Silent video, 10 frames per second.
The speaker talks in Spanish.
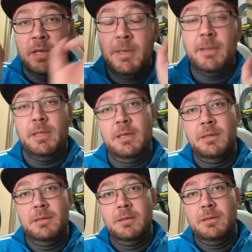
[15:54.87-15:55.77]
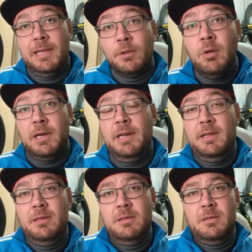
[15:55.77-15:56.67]
de bici, la
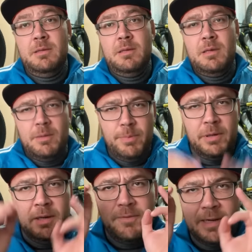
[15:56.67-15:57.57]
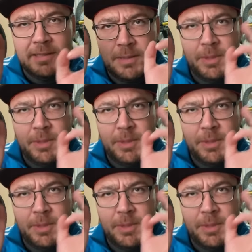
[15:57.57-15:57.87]
andorrana, pero le falta